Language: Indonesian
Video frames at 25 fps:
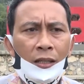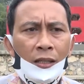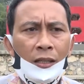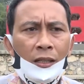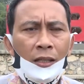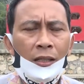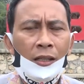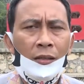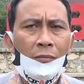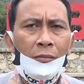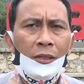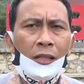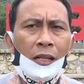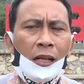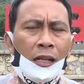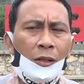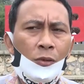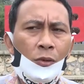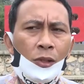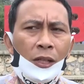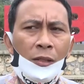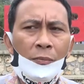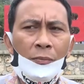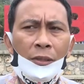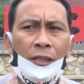tidak
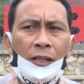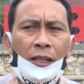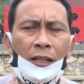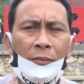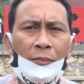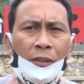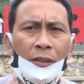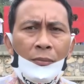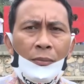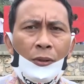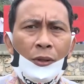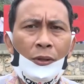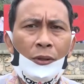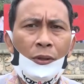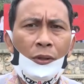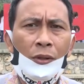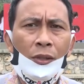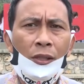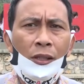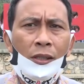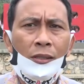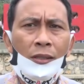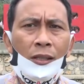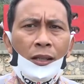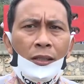melakukan penerapan
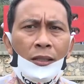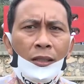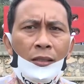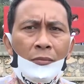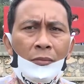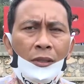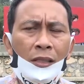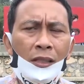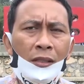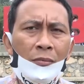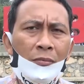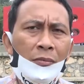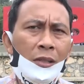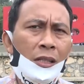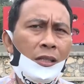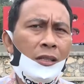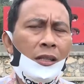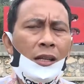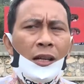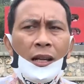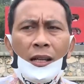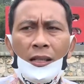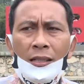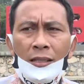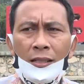protokol kesehatan maka
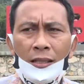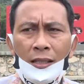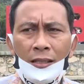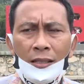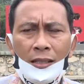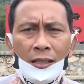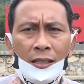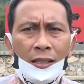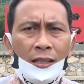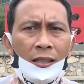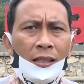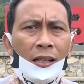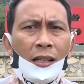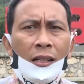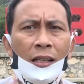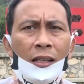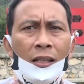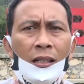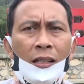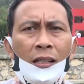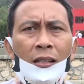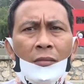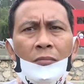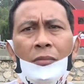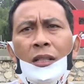bisa saja kita
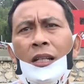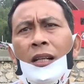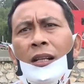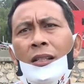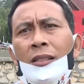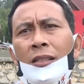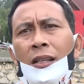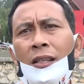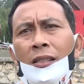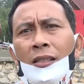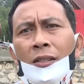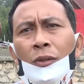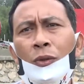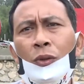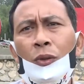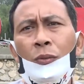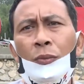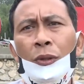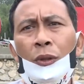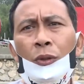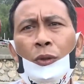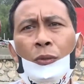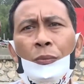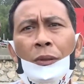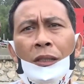akan berikan sanksi untuk
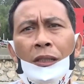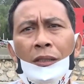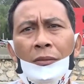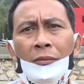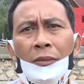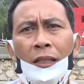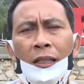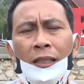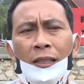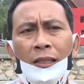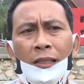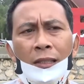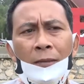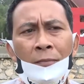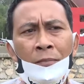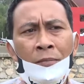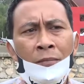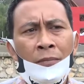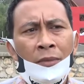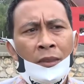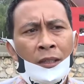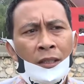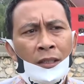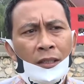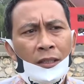penutupan kembali.
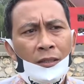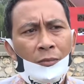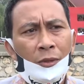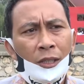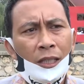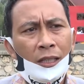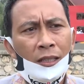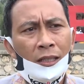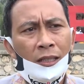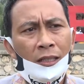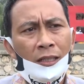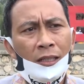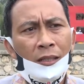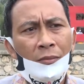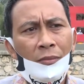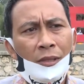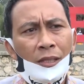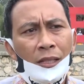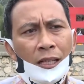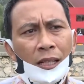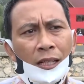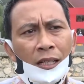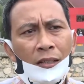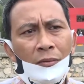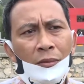Kemudian kita
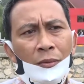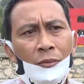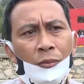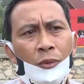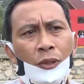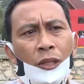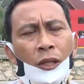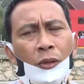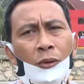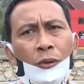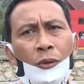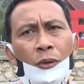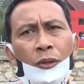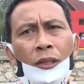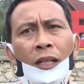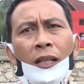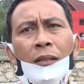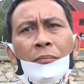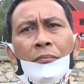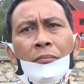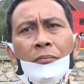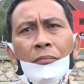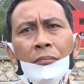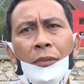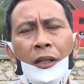masih akan membuka untuk
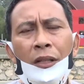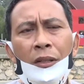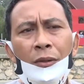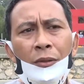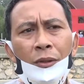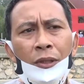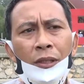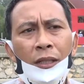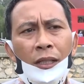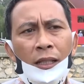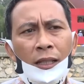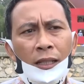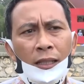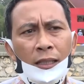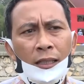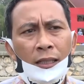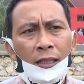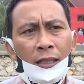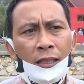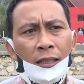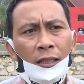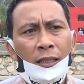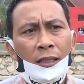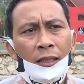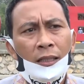tahap berikutnya
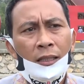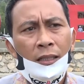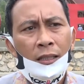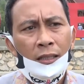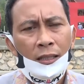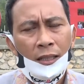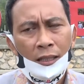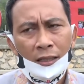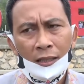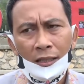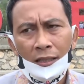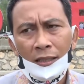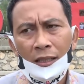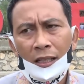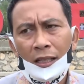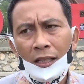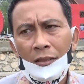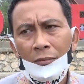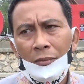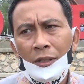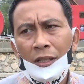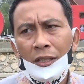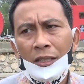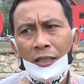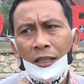Nanti kita
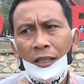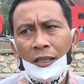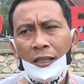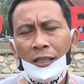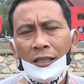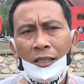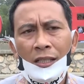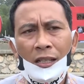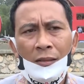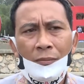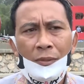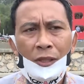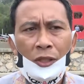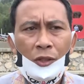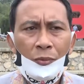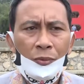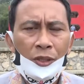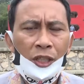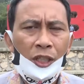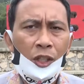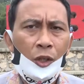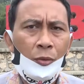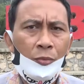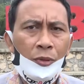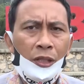akan mengecek kesiapan
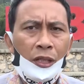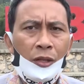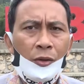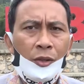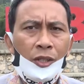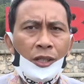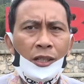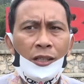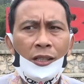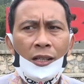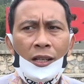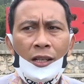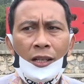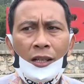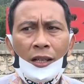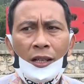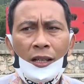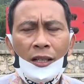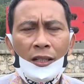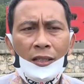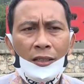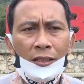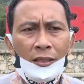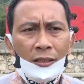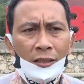objek-objek wisata yang
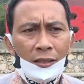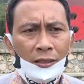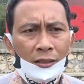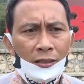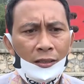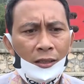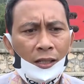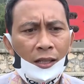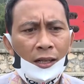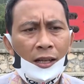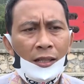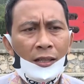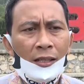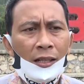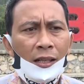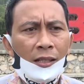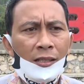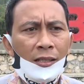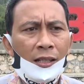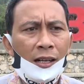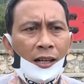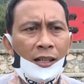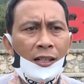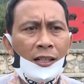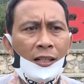lain terkait
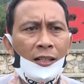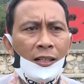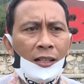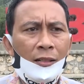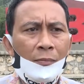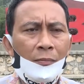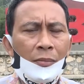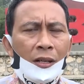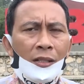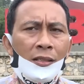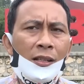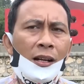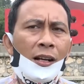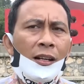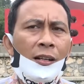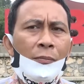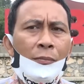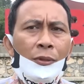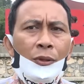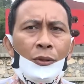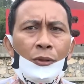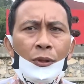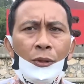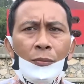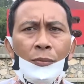dengan sarana dan prasarana
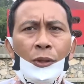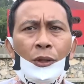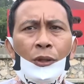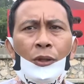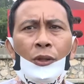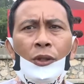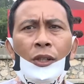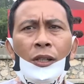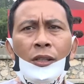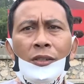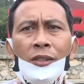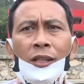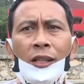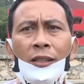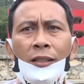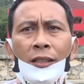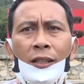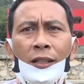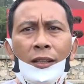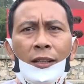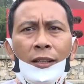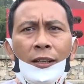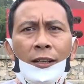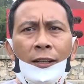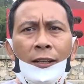pendukung protokol kesehatan.